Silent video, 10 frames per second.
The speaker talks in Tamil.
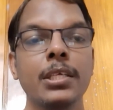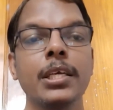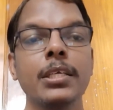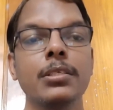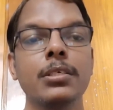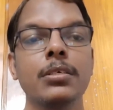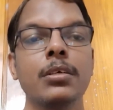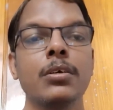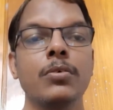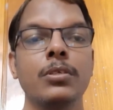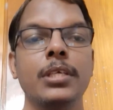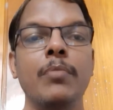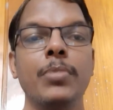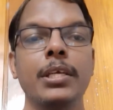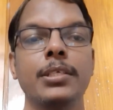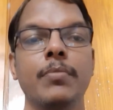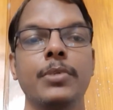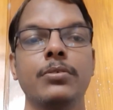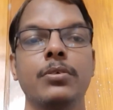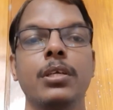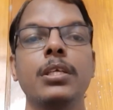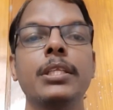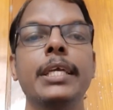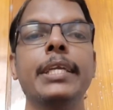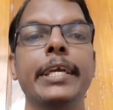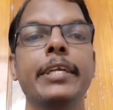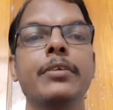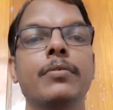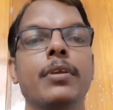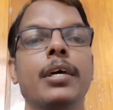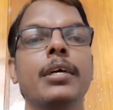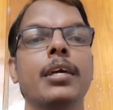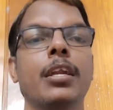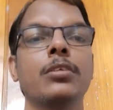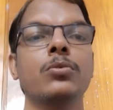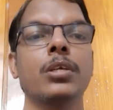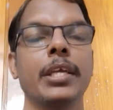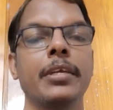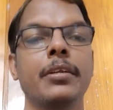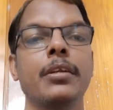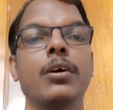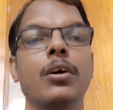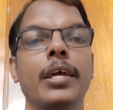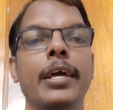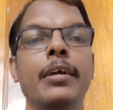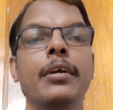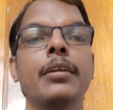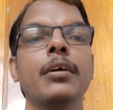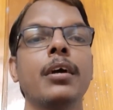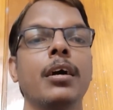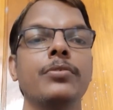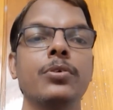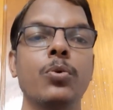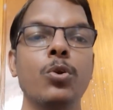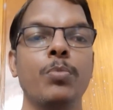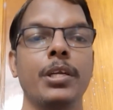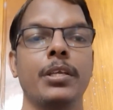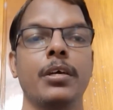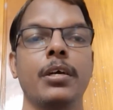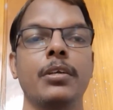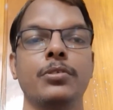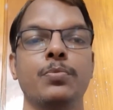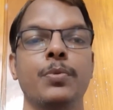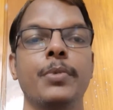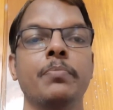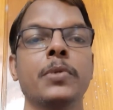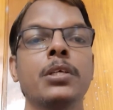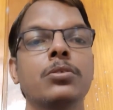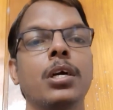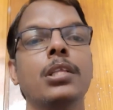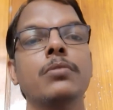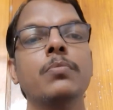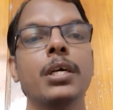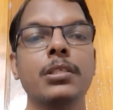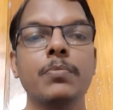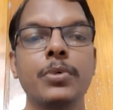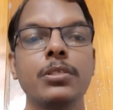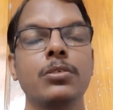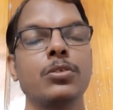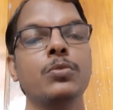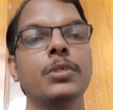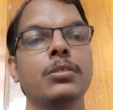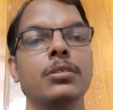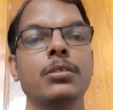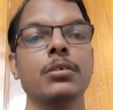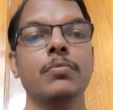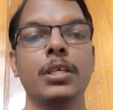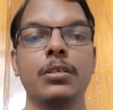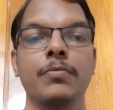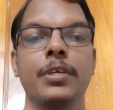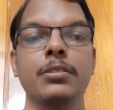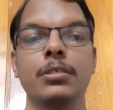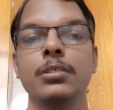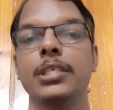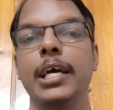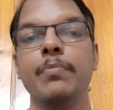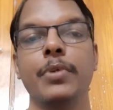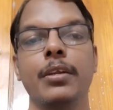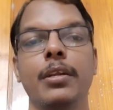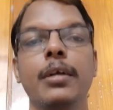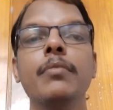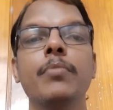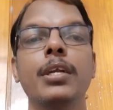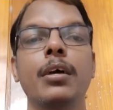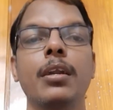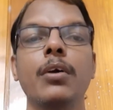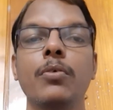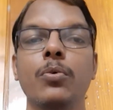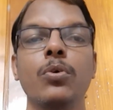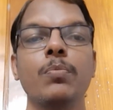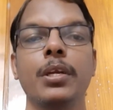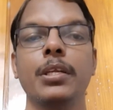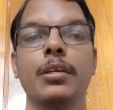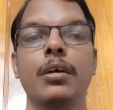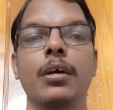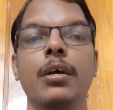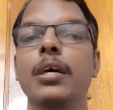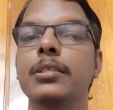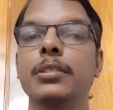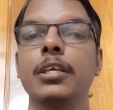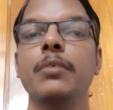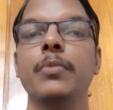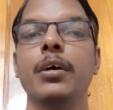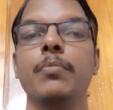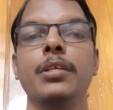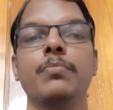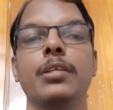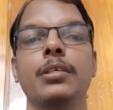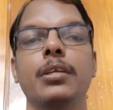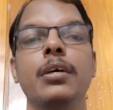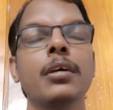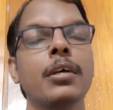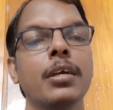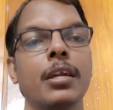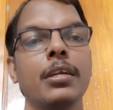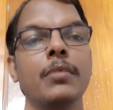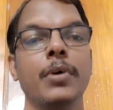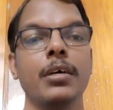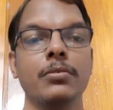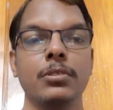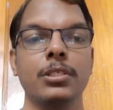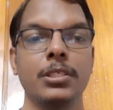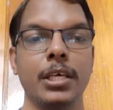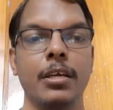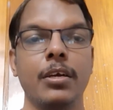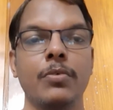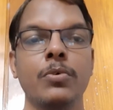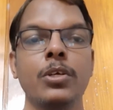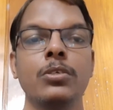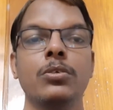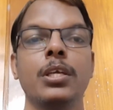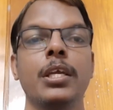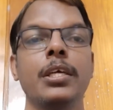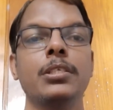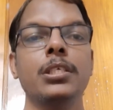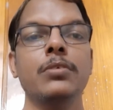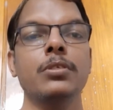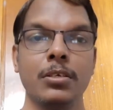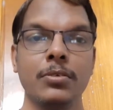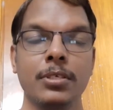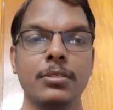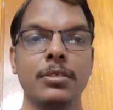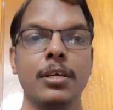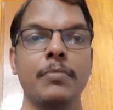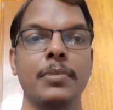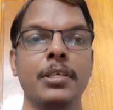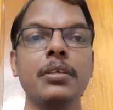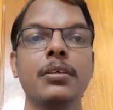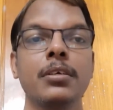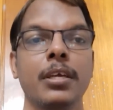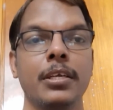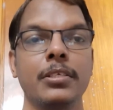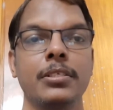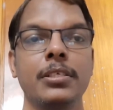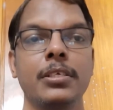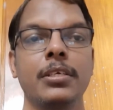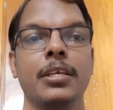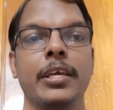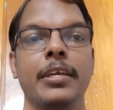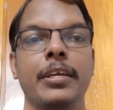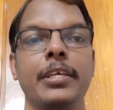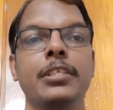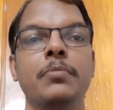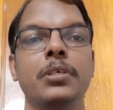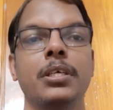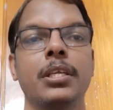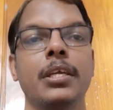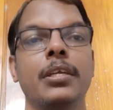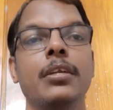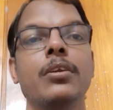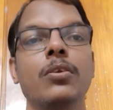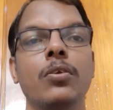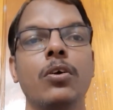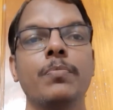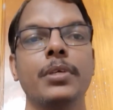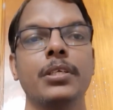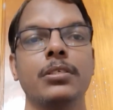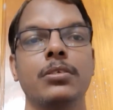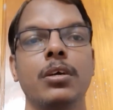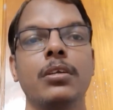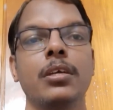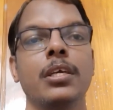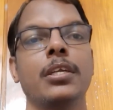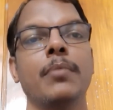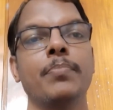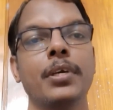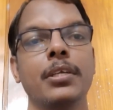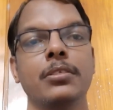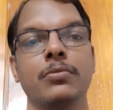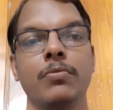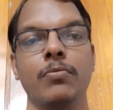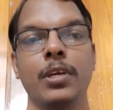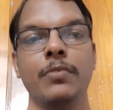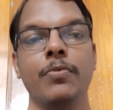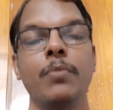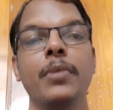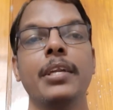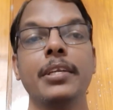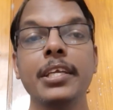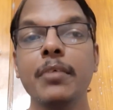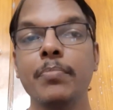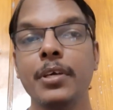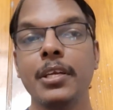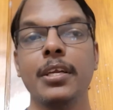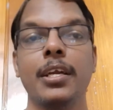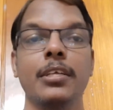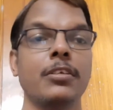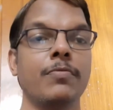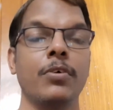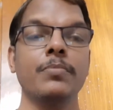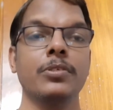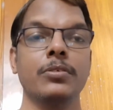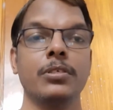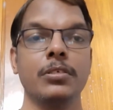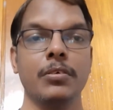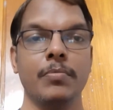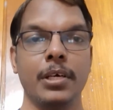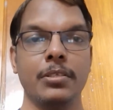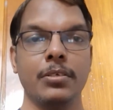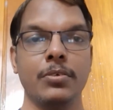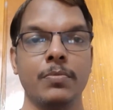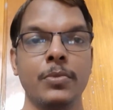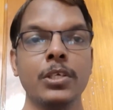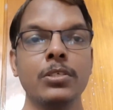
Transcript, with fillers: இதே இது ஒரு சாம்பிள் எக்ஸாம்பிள் சொல்கிறேன் இதே நெகட்டிவ்ல யாராச்சும் ஒரு ஹேட்ரட் ஒரு ஆங்கர் அதை வந்து ஹோல்ட் பண்ணியிருக்காங்கன்னு வச்சுக்கோமே ஸோ அதை வந்து மற்ற பர்சன் ஹியூமன்ஸ்க்கு மற்ற ஃப்ரெண்ட்ஸ்க்கு ஷேர் பண்ணலை பட் ஆனால் அவங்க ஹோல்ட் பண்ணிகிட்ருக்காங்க அது தெரியுமா அப்படின்னு பார்த்தீங்கன்னா கண்டிப்பாக அது வந்துட்டு ஷேர் ஆகும் ஸோ எனர்ஜி நியூட்டன்ஸ் லா படி எனர்ஜி கேன் நெய்தர் பி கிரியேட்டட் நா பி டிஸ்டர்ப் இட் அப்பியர் இன் ஒன் ஃபார்ம் அண்ட் ரீஅப்பியர் இன் அனதர் ஃபார்ம் சொல்லிட்டு பார்த்துருக்குறோம்